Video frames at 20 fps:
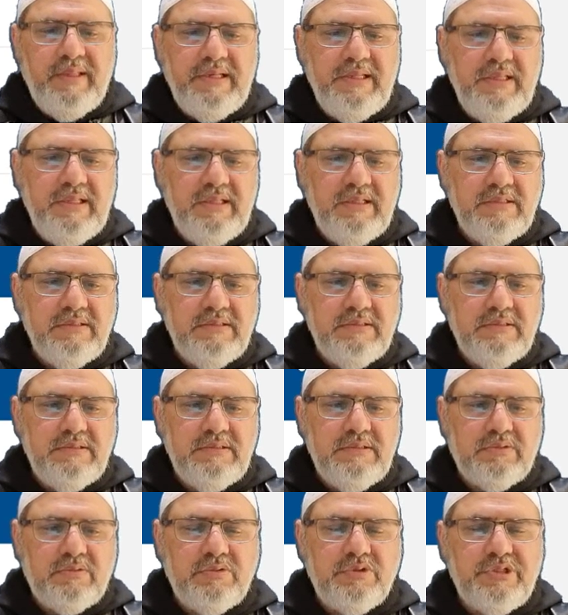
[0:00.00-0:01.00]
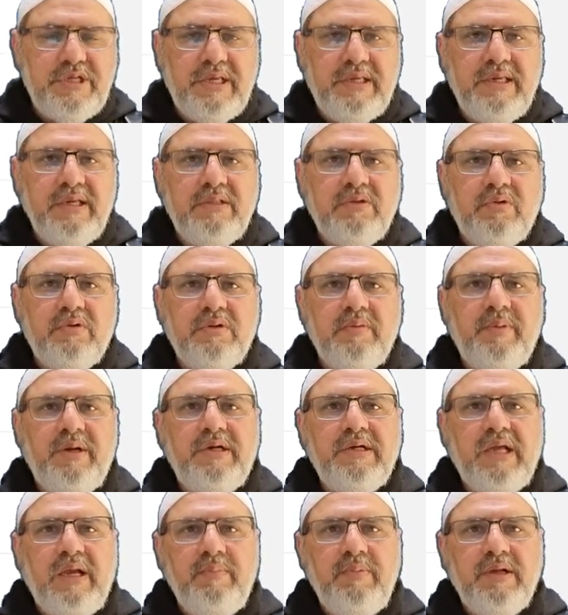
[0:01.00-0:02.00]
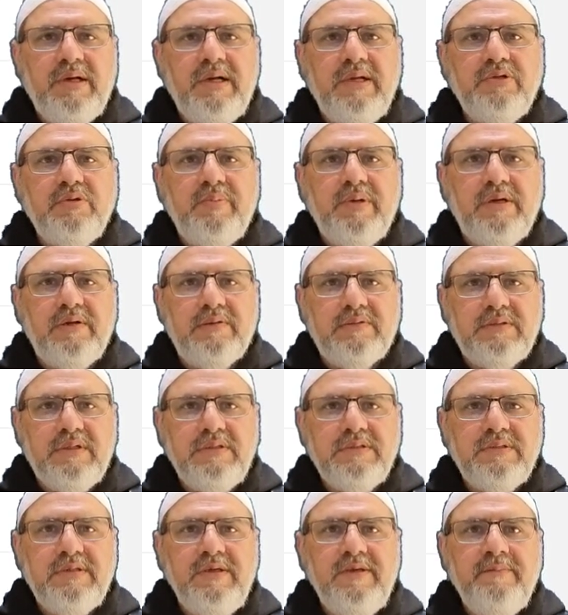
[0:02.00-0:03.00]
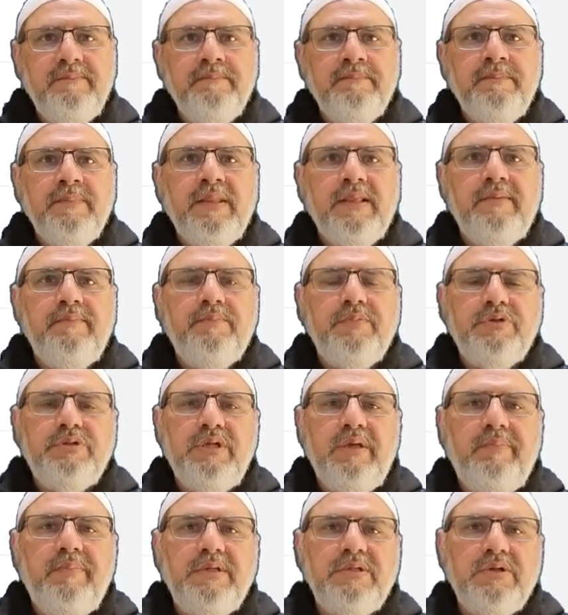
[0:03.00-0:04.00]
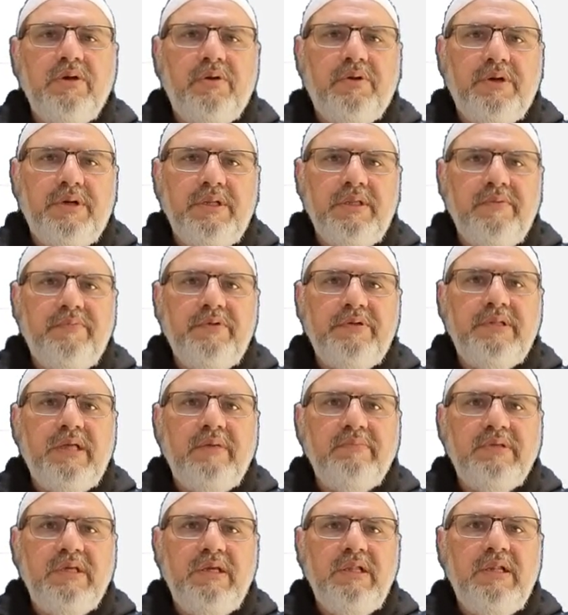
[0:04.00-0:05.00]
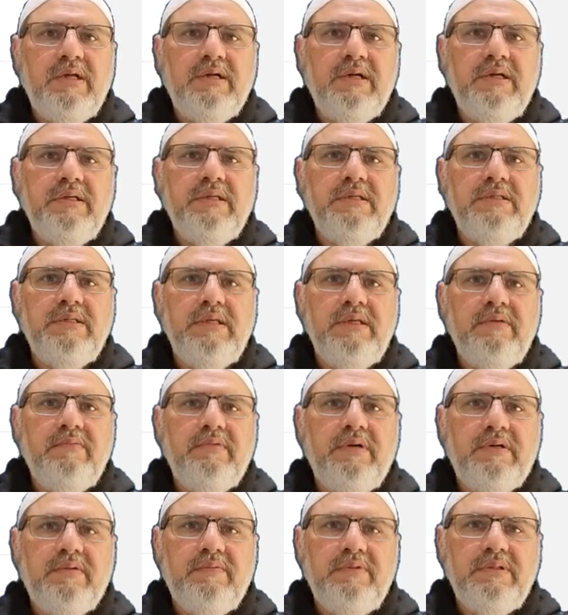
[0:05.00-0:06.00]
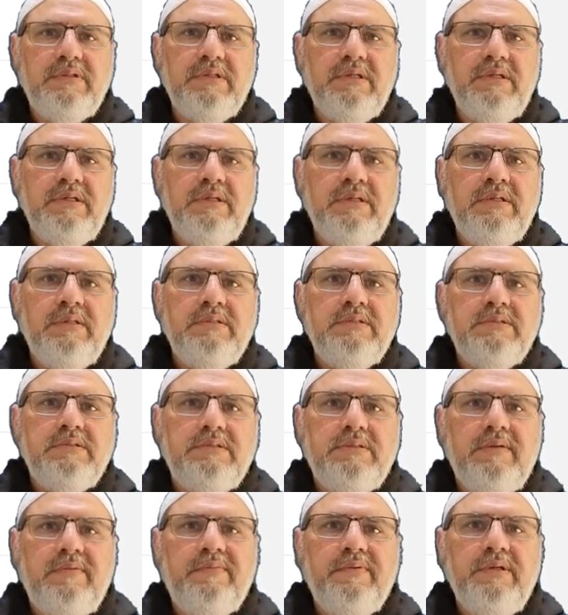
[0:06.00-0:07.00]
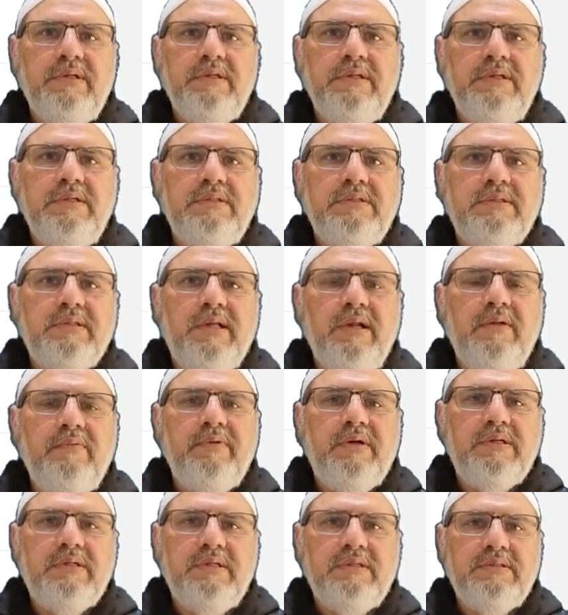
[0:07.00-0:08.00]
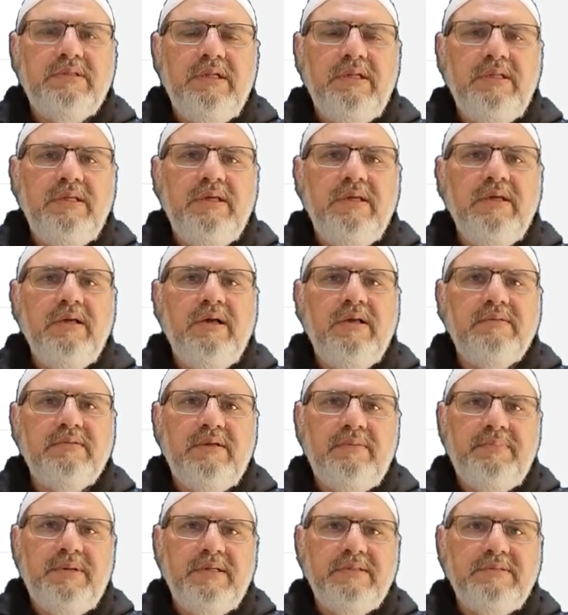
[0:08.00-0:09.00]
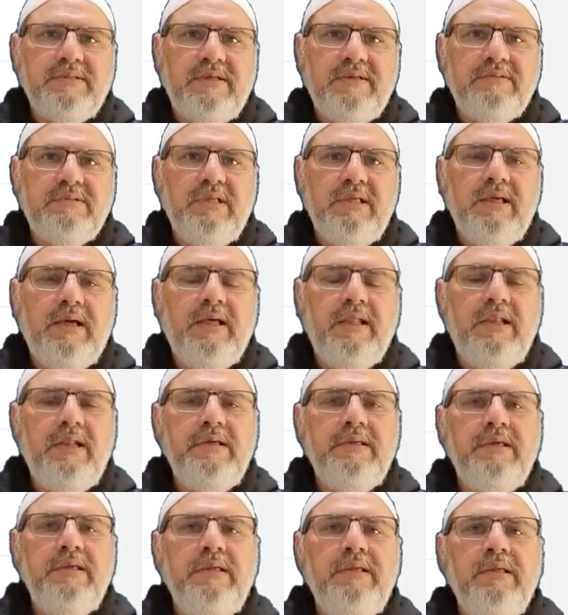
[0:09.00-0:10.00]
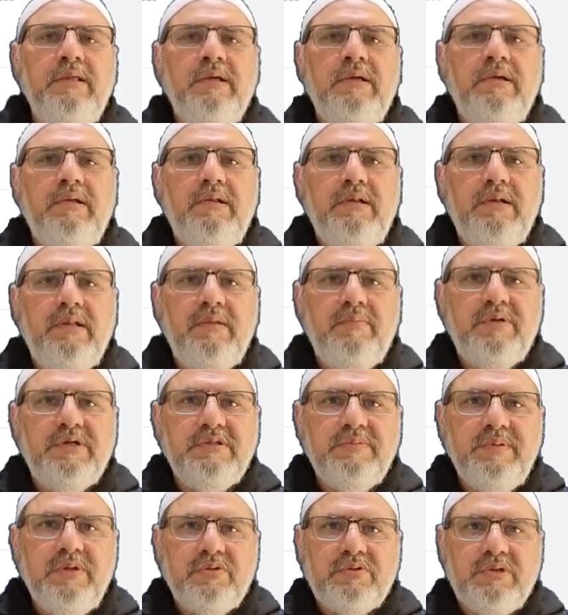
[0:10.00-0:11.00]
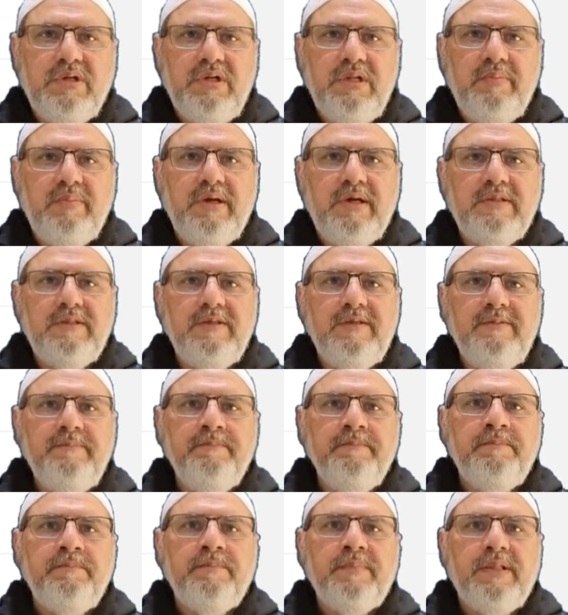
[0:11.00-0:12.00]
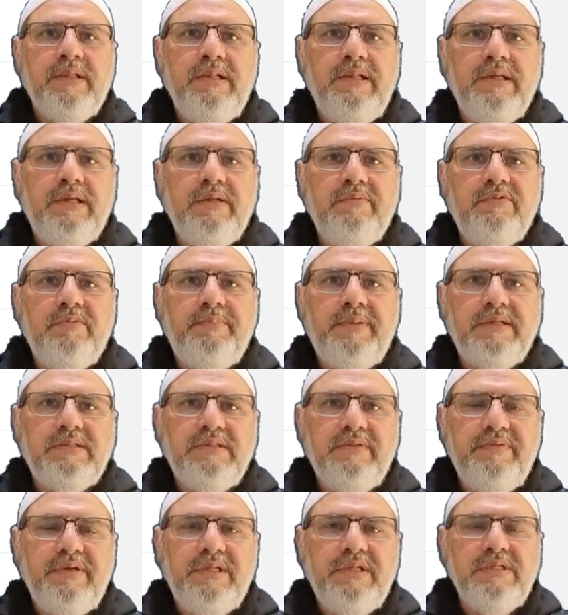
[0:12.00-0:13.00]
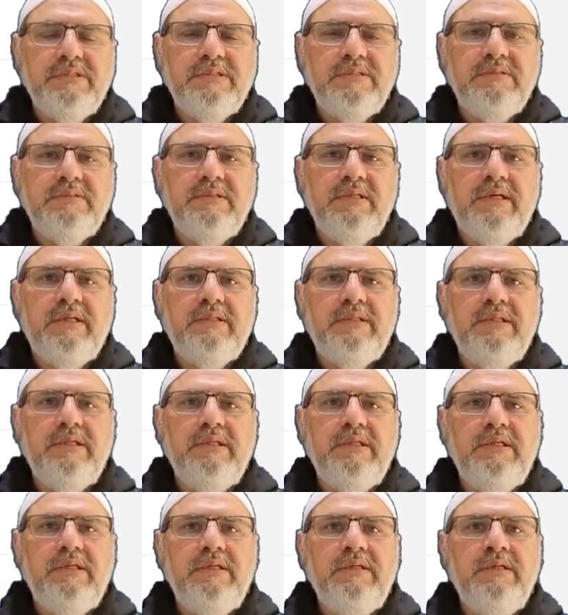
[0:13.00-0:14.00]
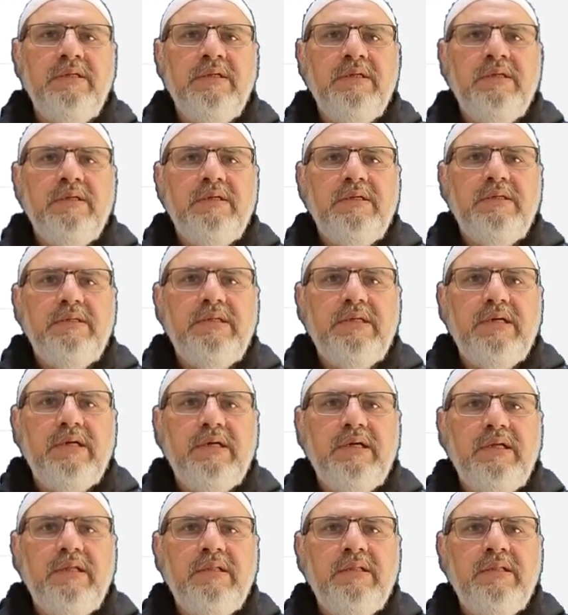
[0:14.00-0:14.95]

मैंने इसको चेक किया थोड़ा सा मैंने टाइम लगाया जो मैंने रिसर्च की मुझे मेजॉरिटी ऑफ द टाइम यही लगा कि ये वर्क वीज़ा सिर्फ स्किल्ड वर्कर्स के लिए खासकर पाकिस्तान से हालांकि लेबर्स भी ऑस्ट्रेलिया में आते हैं लेकिन वो पैसिफिक नेशन से आते हैं या